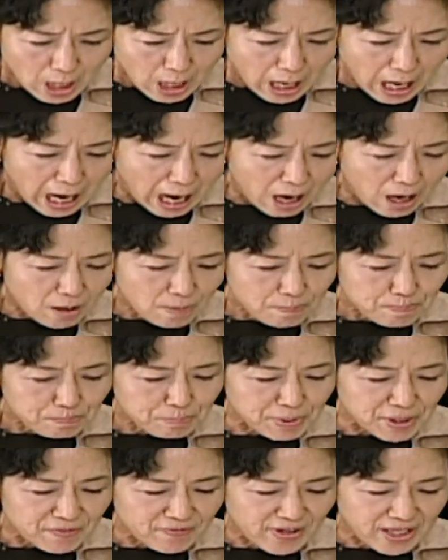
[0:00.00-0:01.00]
好，
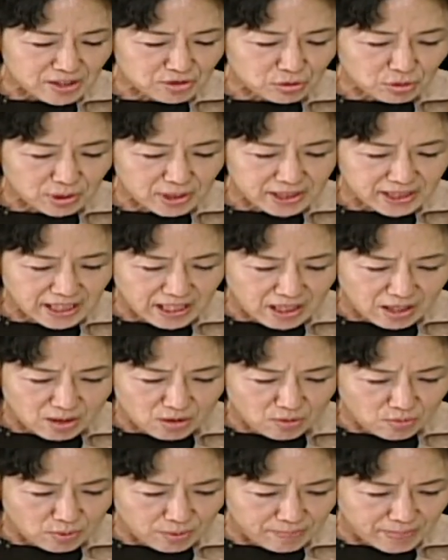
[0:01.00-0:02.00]
比方说
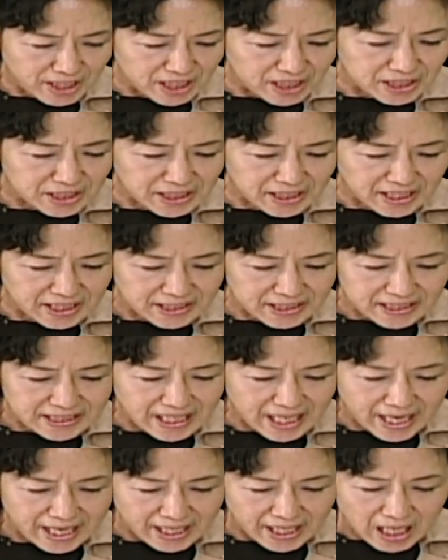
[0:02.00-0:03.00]
像我们现
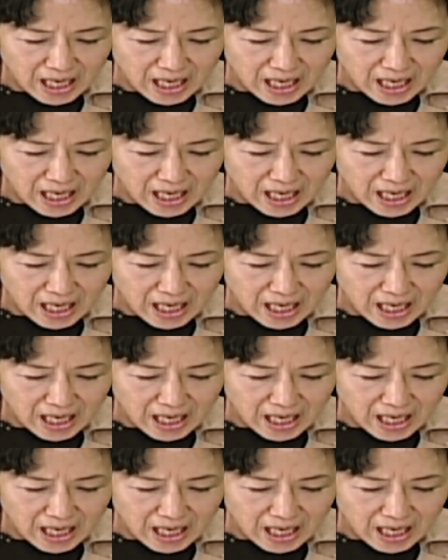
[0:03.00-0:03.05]
在